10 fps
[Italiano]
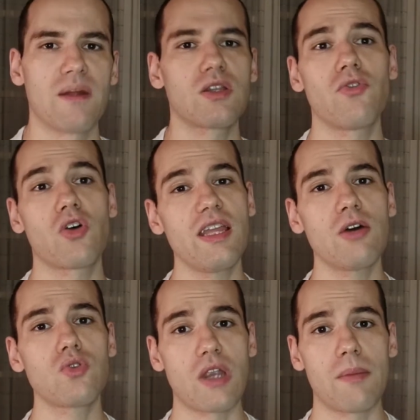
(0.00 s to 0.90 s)
Trovo che gli
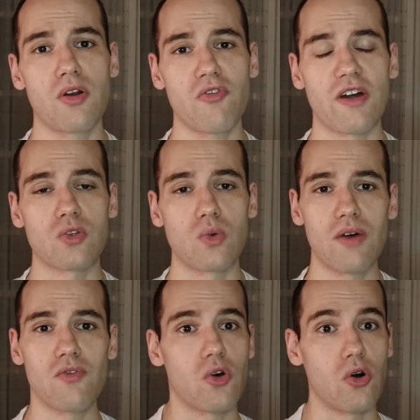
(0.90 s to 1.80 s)
autori abbiano fatto un
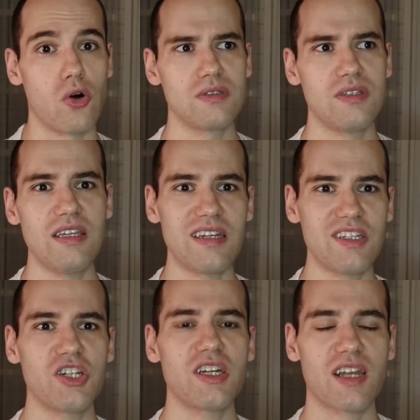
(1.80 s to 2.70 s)
lavoro di
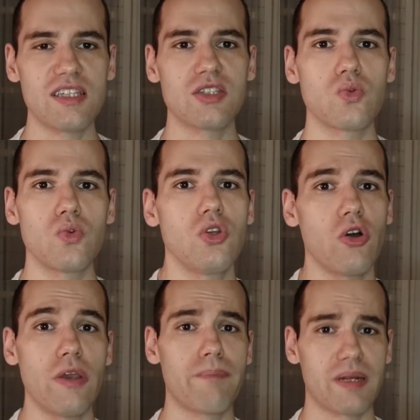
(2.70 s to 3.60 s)
ricerca e studio
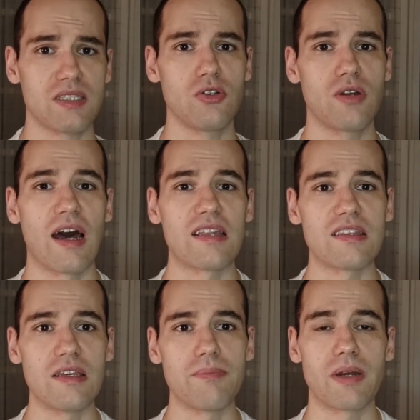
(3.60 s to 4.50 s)
impressionante
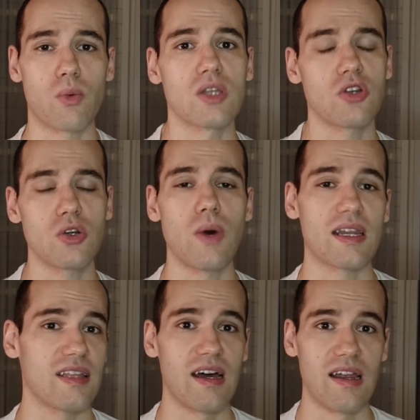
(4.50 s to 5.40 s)
per quanto
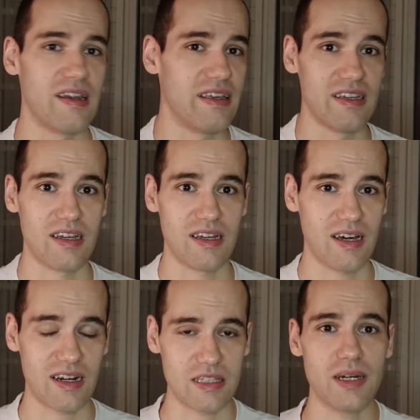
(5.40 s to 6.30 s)
riguarda le
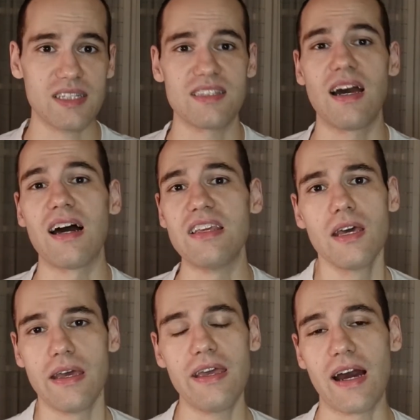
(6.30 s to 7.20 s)
arti marziali
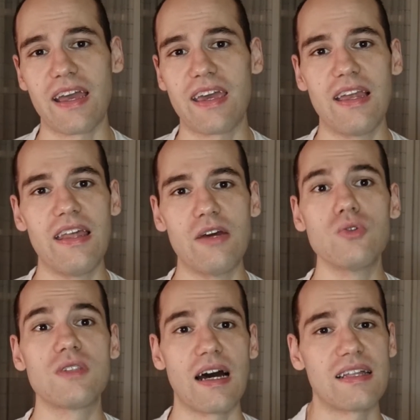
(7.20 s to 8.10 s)
e anche le
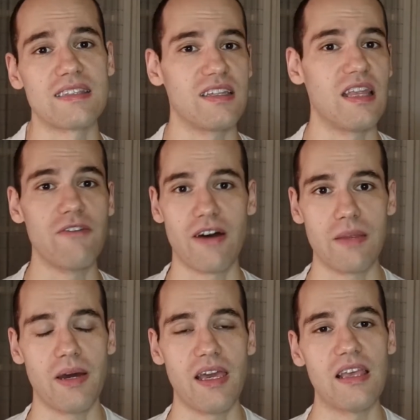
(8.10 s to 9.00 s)
usanze dei vari
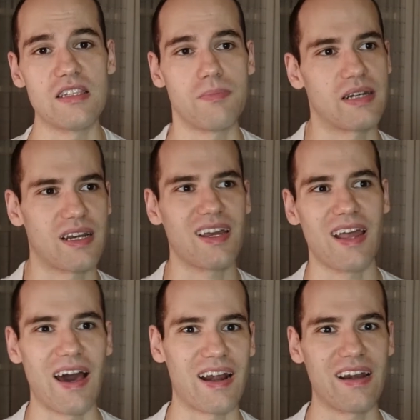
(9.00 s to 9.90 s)
paesi per
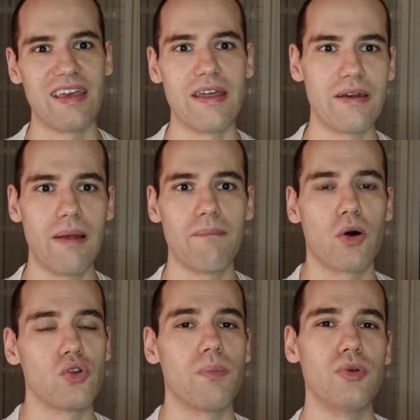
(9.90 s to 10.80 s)
crearne nel modo
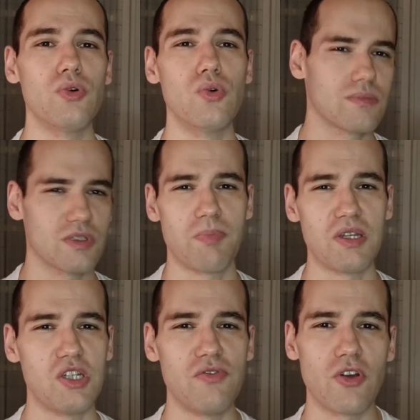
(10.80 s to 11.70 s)
più
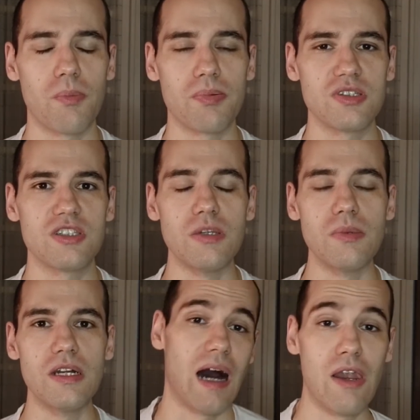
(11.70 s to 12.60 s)
specifico
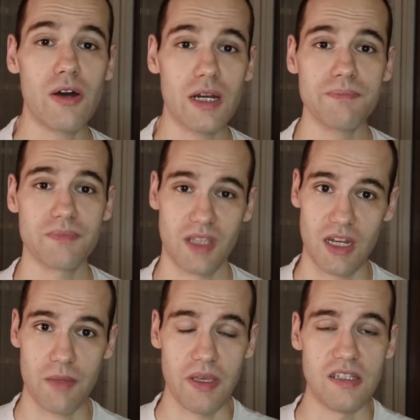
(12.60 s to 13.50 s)
possibile. Allora allora, che
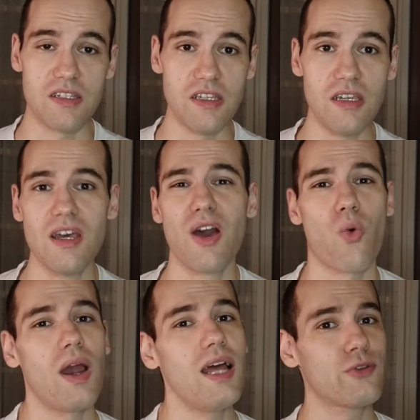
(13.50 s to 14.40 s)
ne pensi?
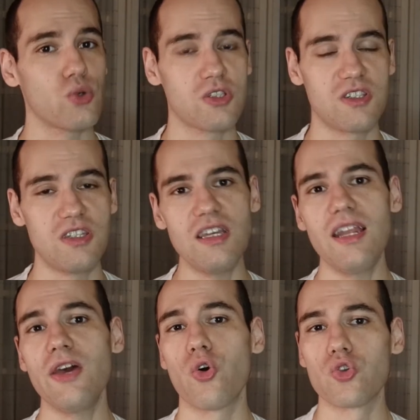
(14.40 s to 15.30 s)
Qual è il tuo
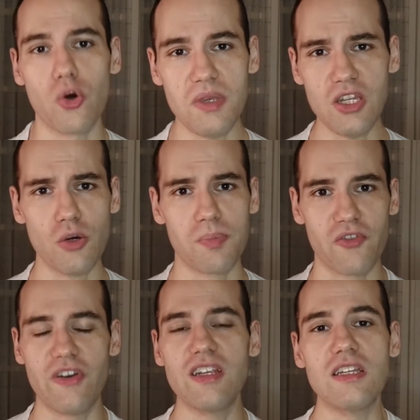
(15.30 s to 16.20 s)
stile o dominio
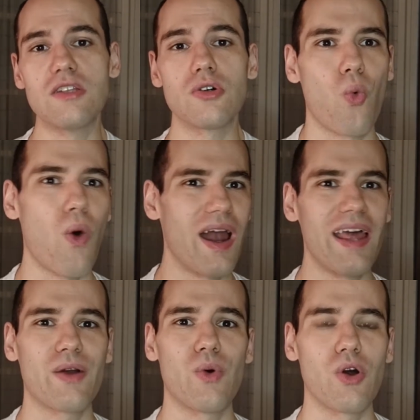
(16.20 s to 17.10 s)
preferito? Qual
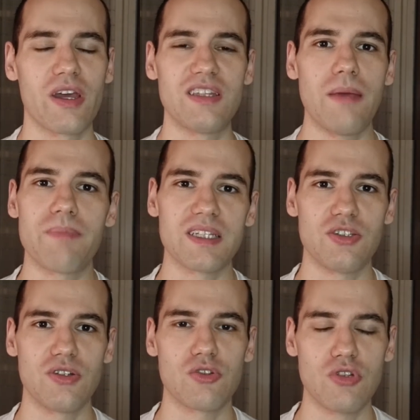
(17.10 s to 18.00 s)
è quello che ti ha
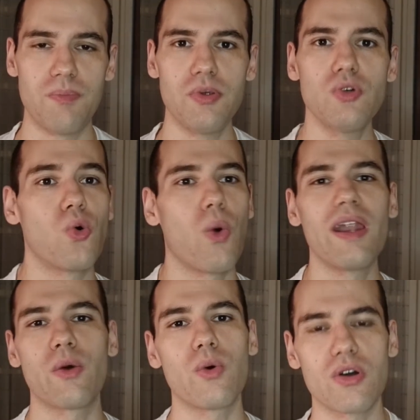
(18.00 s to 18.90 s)
impressionato di più? Qual
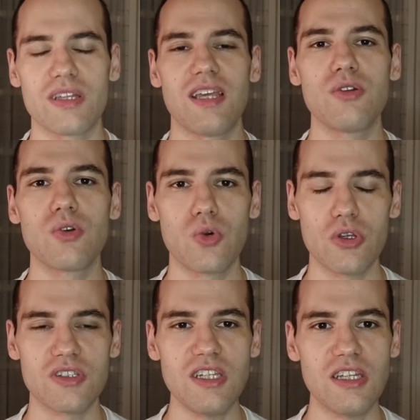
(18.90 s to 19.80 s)
è quello che ti ha
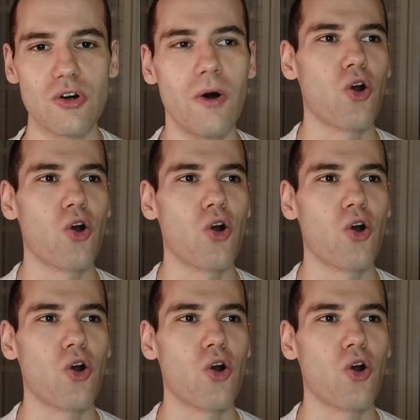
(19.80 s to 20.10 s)
incuriosito?